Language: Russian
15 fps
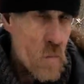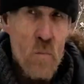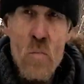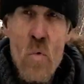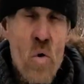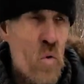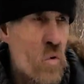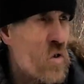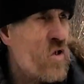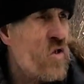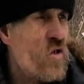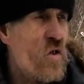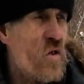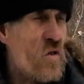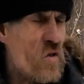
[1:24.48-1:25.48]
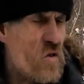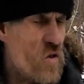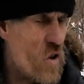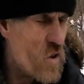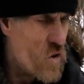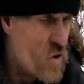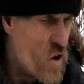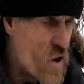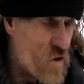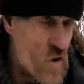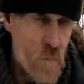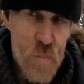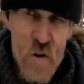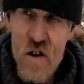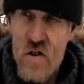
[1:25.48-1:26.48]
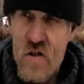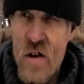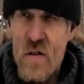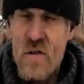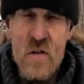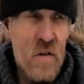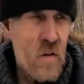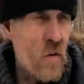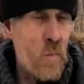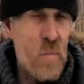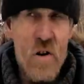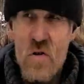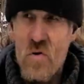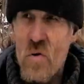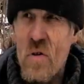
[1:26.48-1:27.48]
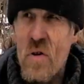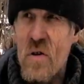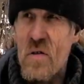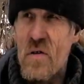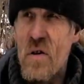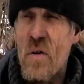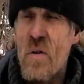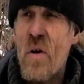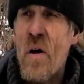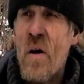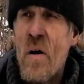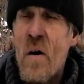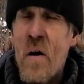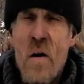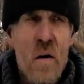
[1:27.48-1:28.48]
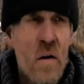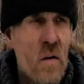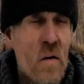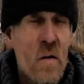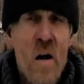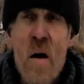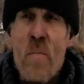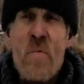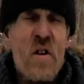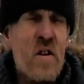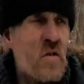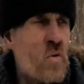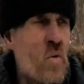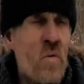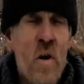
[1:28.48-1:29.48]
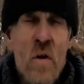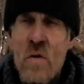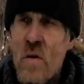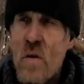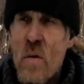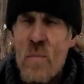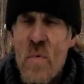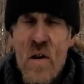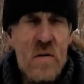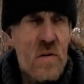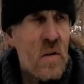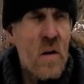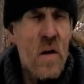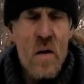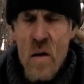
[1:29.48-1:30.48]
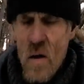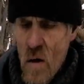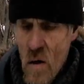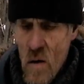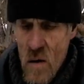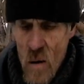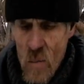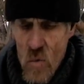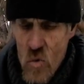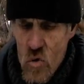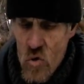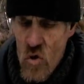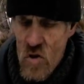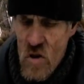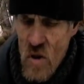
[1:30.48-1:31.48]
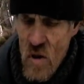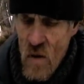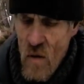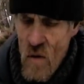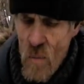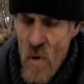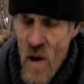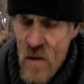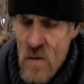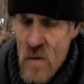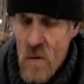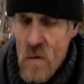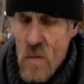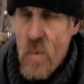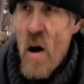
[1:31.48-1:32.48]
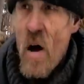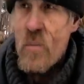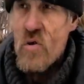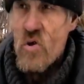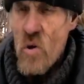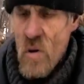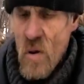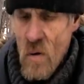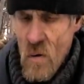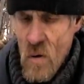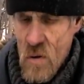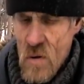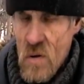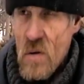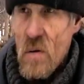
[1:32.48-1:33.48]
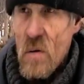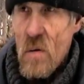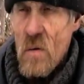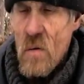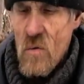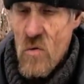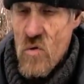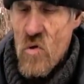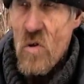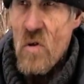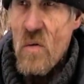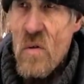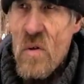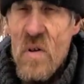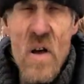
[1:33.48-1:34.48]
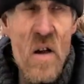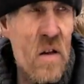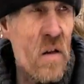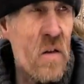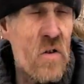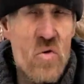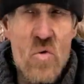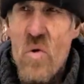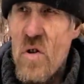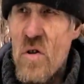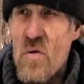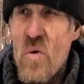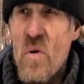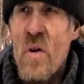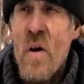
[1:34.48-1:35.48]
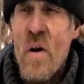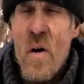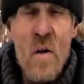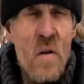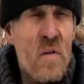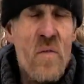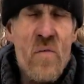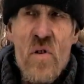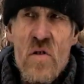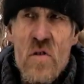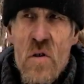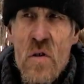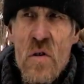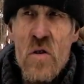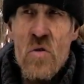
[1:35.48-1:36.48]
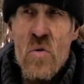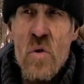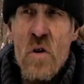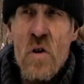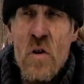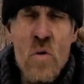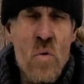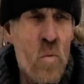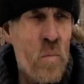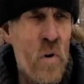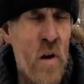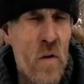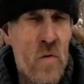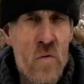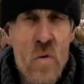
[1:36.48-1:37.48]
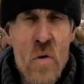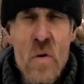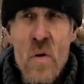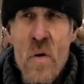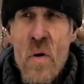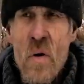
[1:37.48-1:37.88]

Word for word: могут 10 поросят с этого поросенка сделать а как бы раздувают это мясо. На. Там кусочек этого мяса вот, копченого, черт его знает, она сколько стоит, 200 или сколько-то рублей стоит.